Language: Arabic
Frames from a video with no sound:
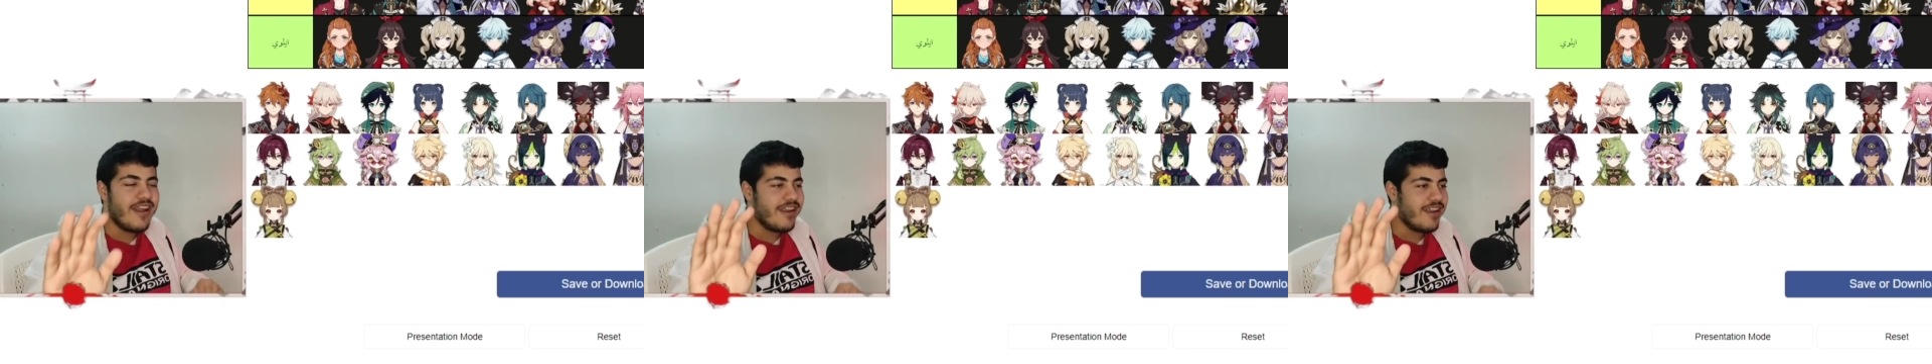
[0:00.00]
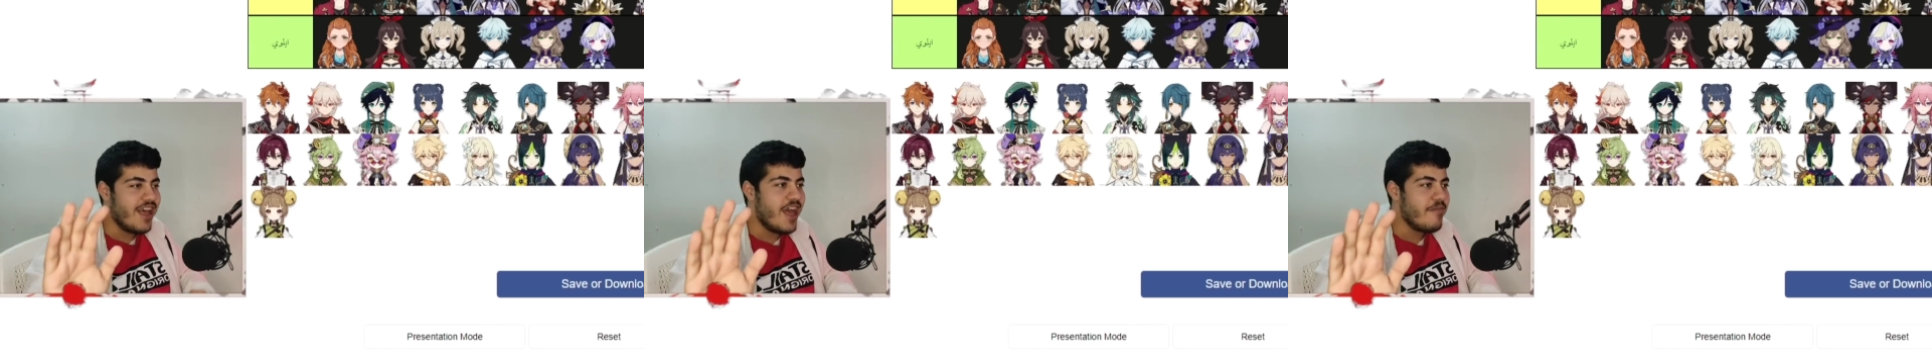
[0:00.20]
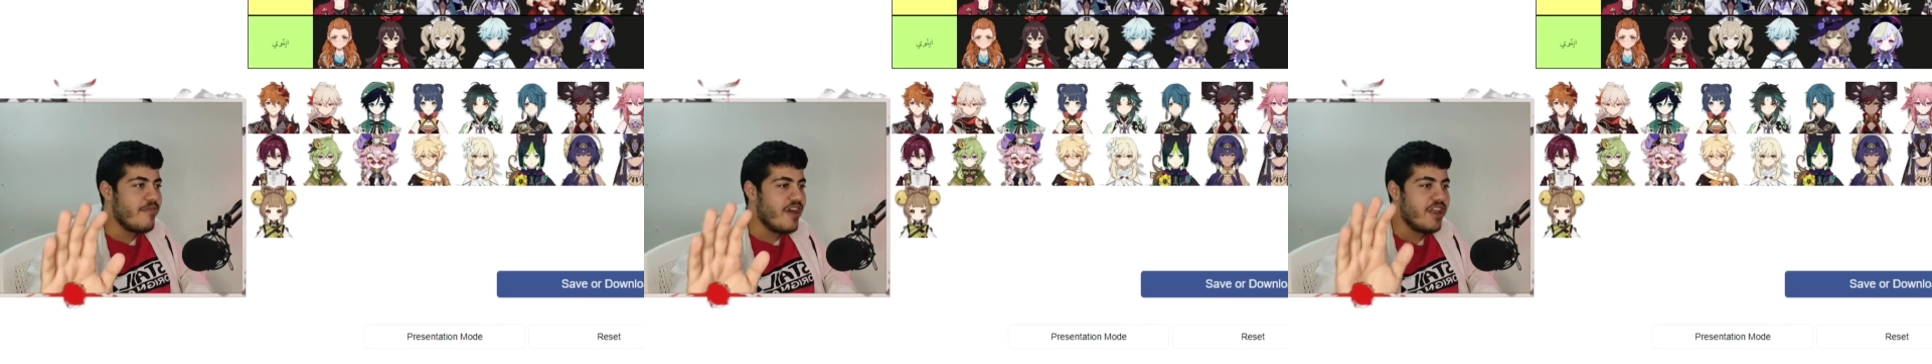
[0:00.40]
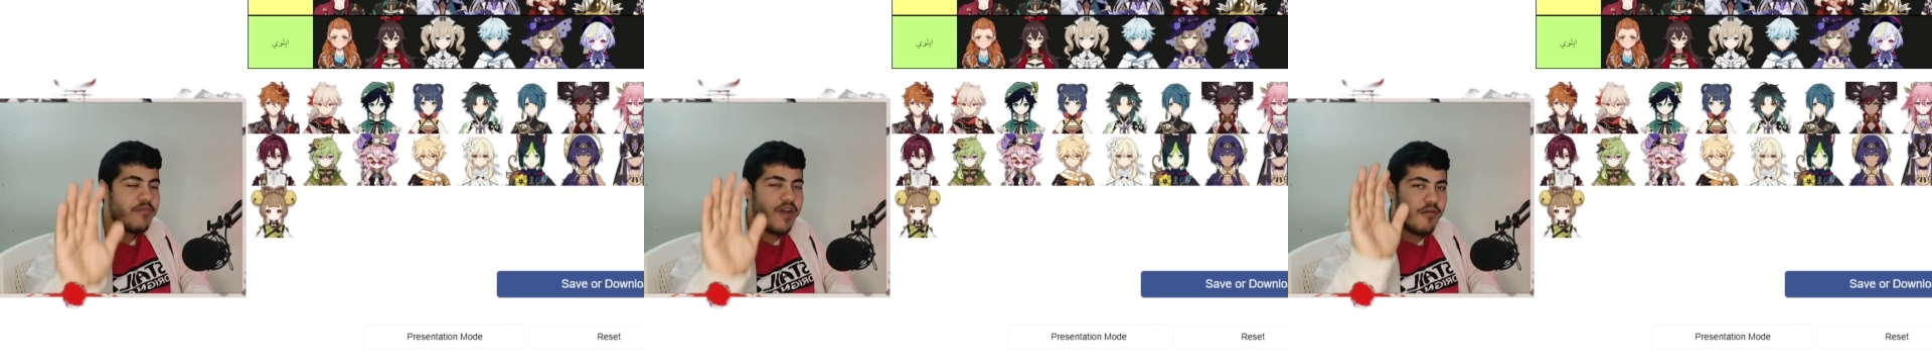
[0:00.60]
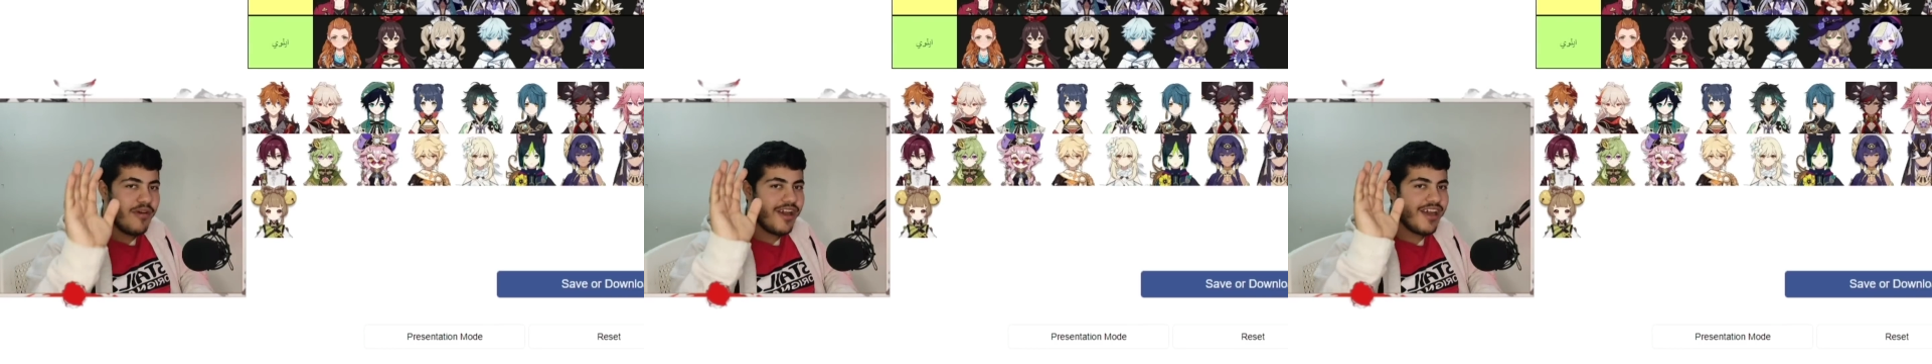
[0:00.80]
الرحمه
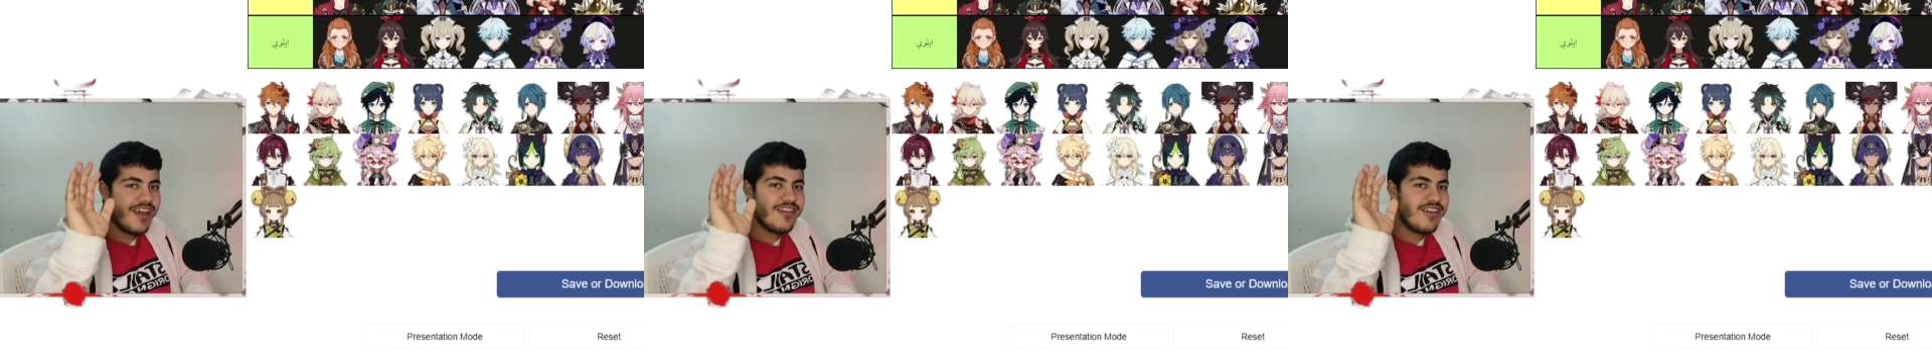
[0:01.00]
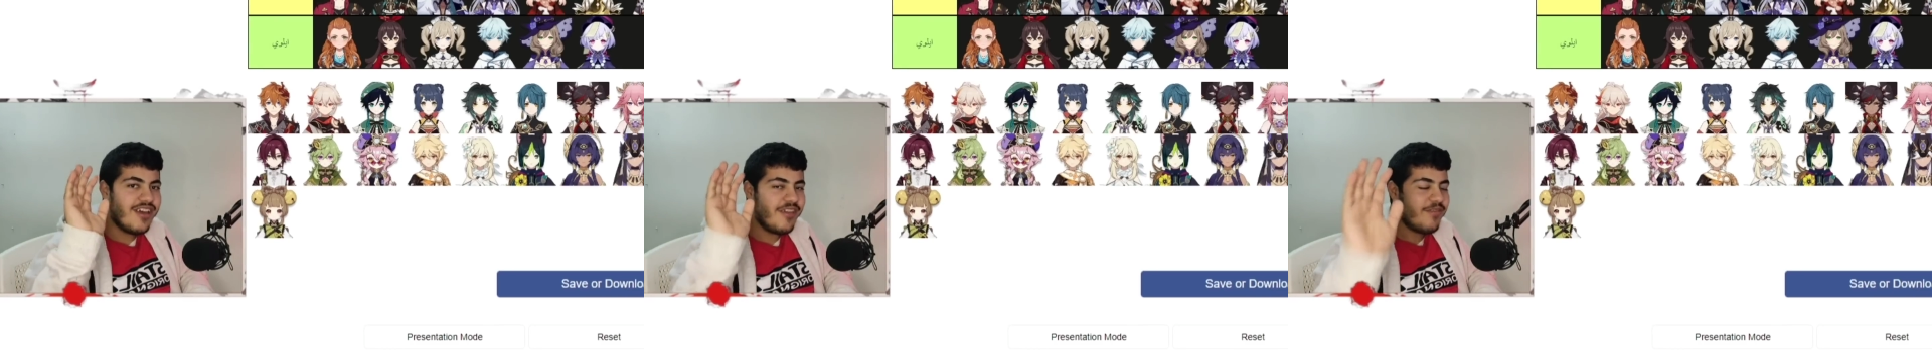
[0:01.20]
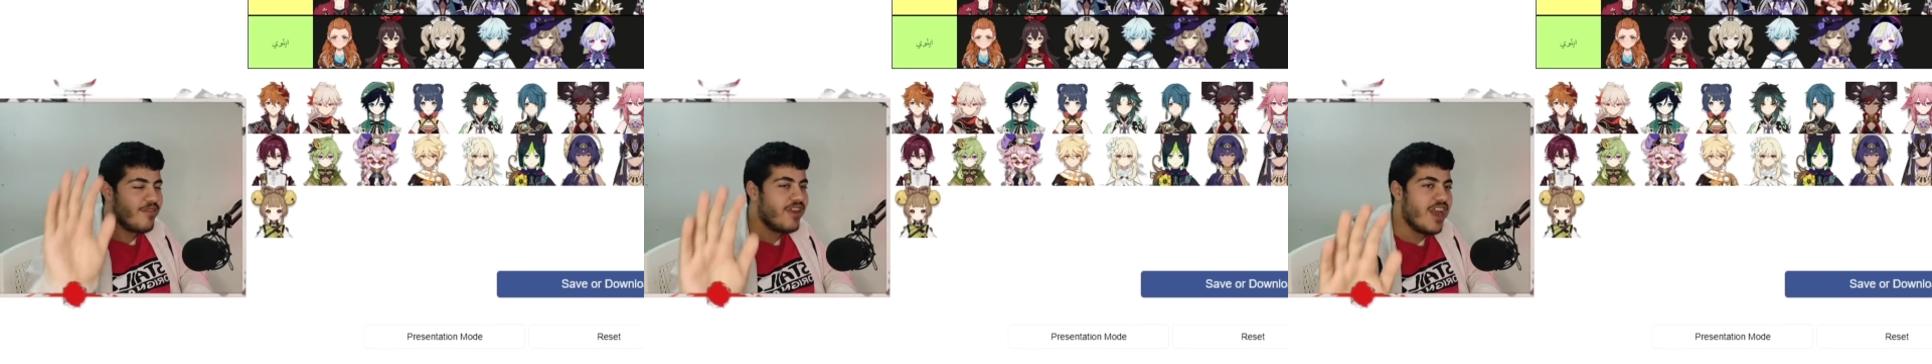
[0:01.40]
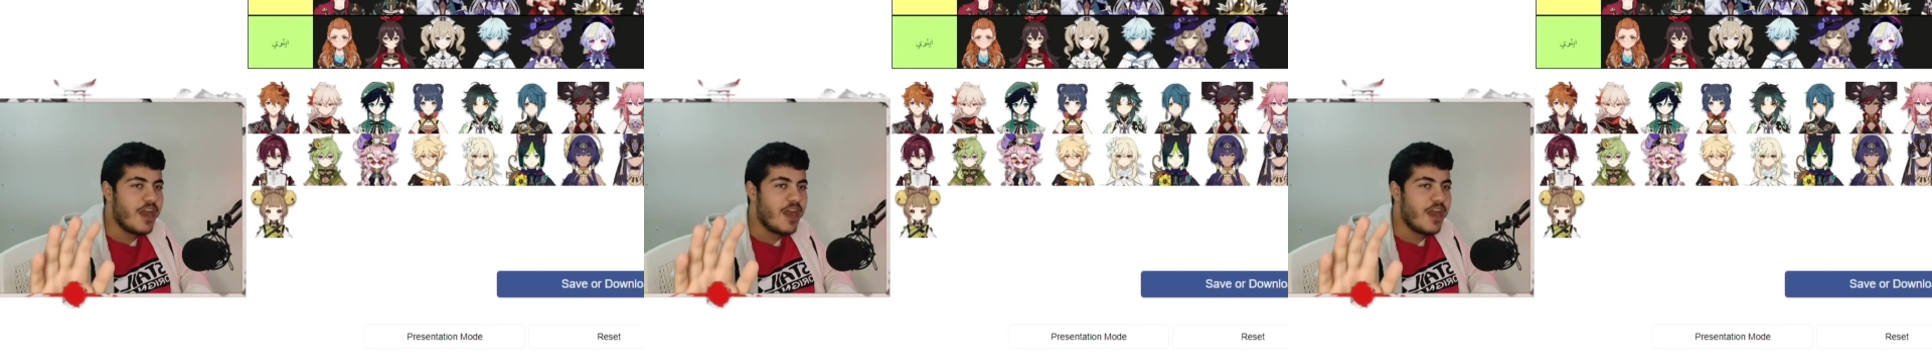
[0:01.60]
انا ما ابغى تصير